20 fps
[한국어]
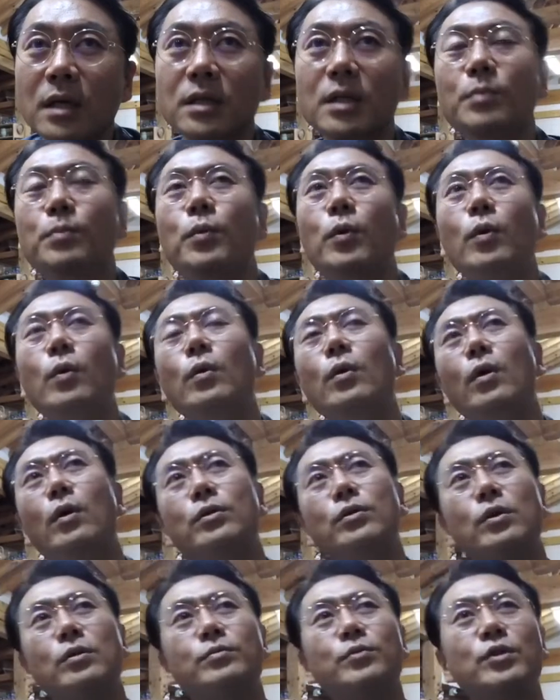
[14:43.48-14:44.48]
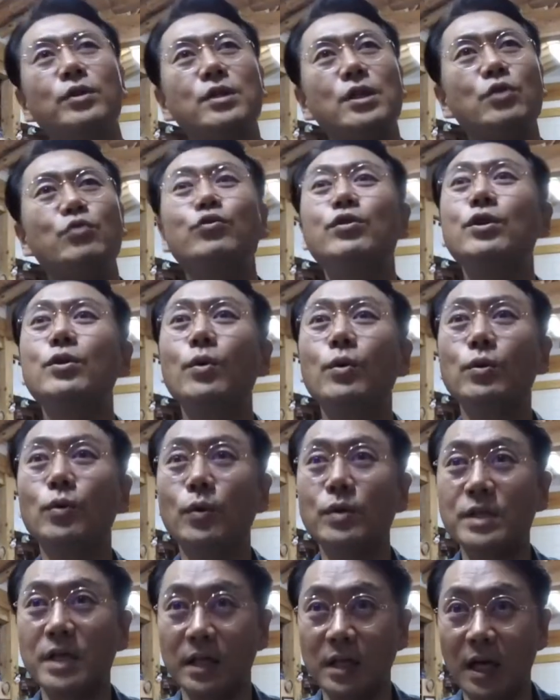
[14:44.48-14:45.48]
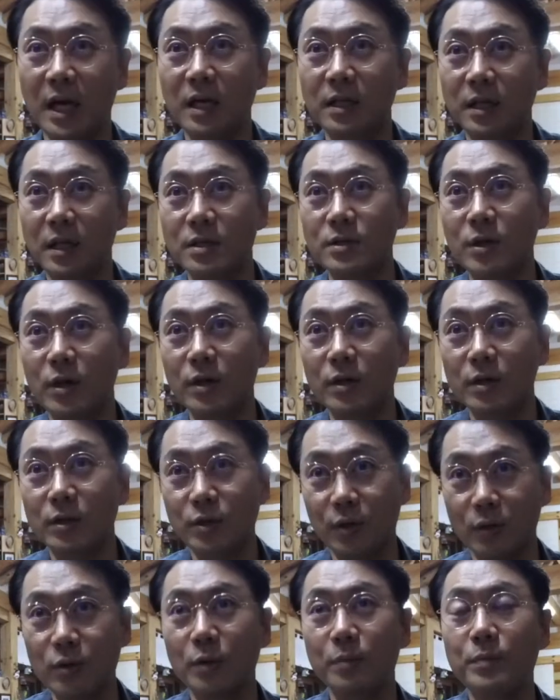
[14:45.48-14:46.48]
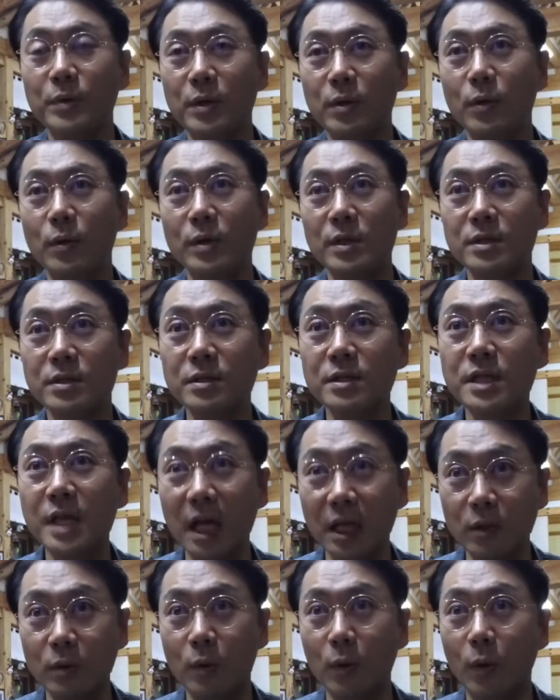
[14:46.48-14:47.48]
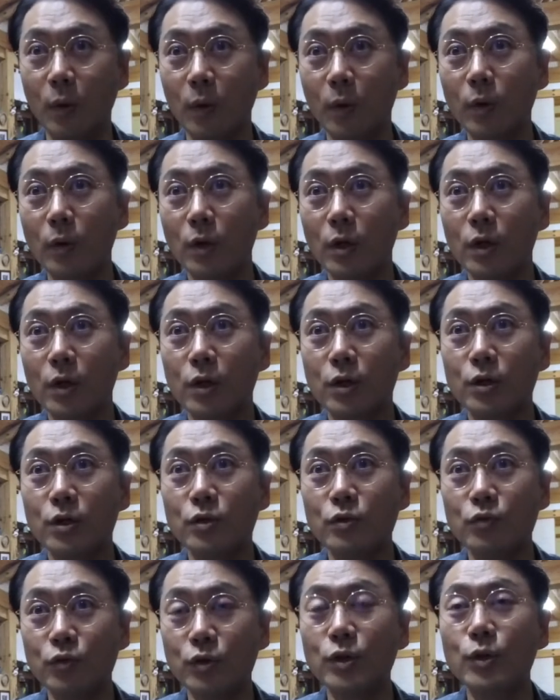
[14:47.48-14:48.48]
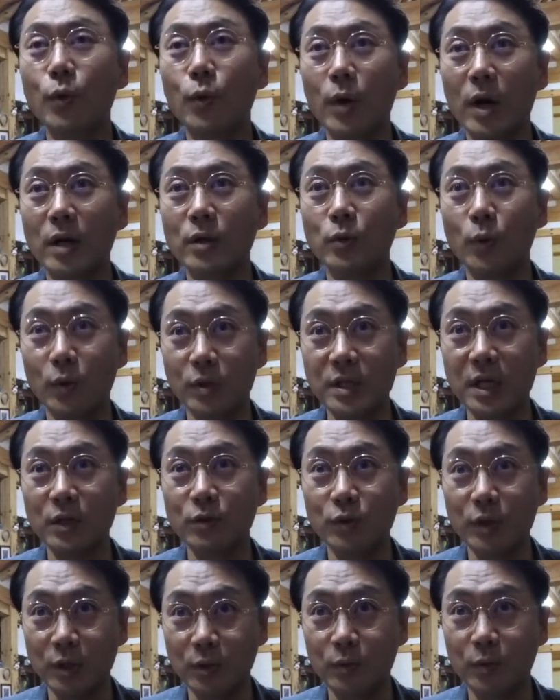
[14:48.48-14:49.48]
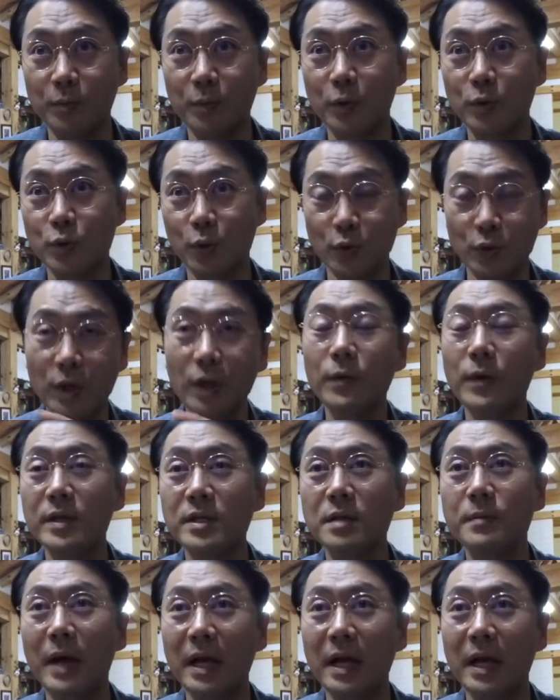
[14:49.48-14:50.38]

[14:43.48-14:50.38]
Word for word: 근데 뭐 어떤 분은 이제 유기농 녹차다 그래서 전혀 비료를 쓰지 않고 음. 유기농으로 하는 녹차도 있고 뭐 종류가 굉장히